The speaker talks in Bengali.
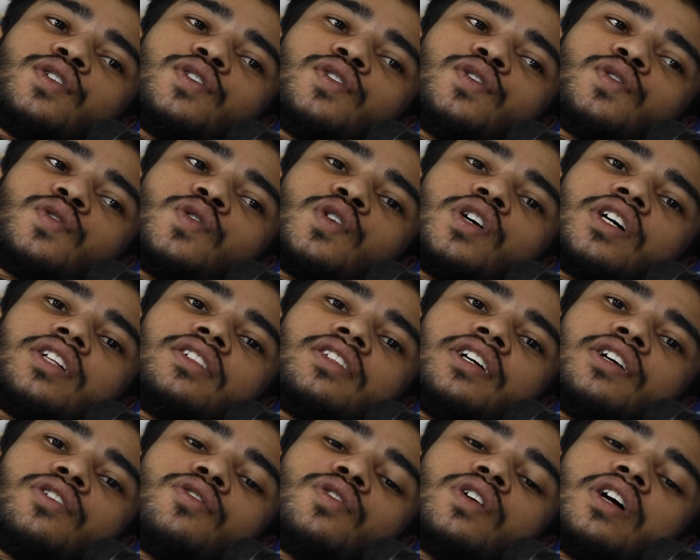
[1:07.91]
সো ওখান
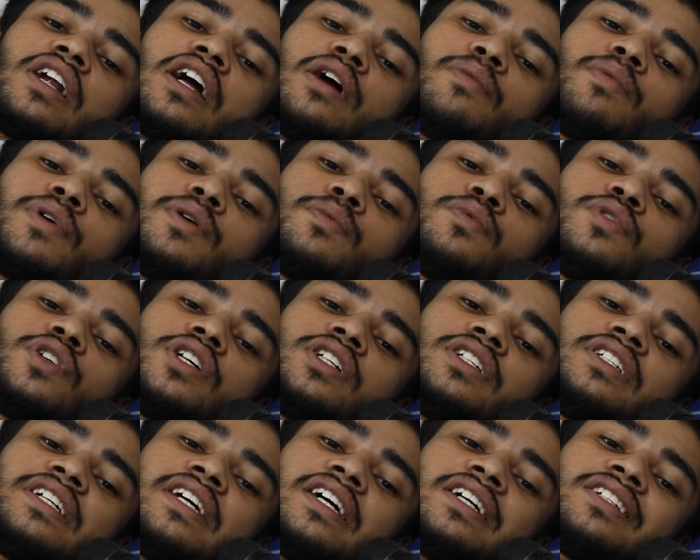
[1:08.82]
থেকে ওরা রাবার
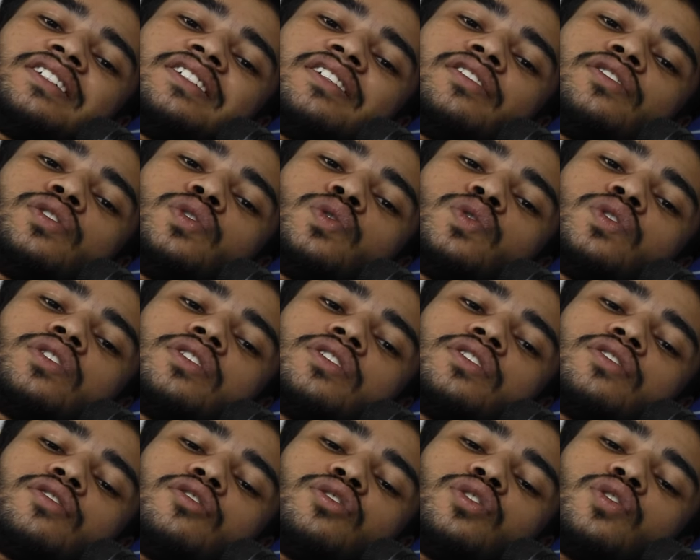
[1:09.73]
বুলেট টিয়ারশিল
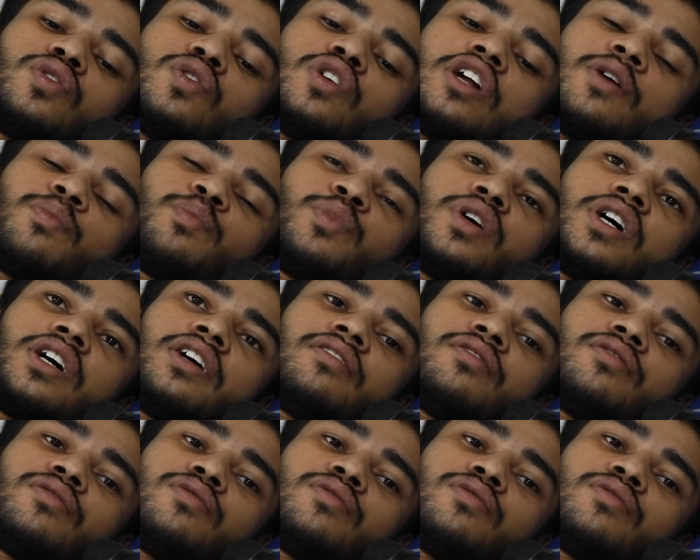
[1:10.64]
ছুটতেছিল তখন আমরা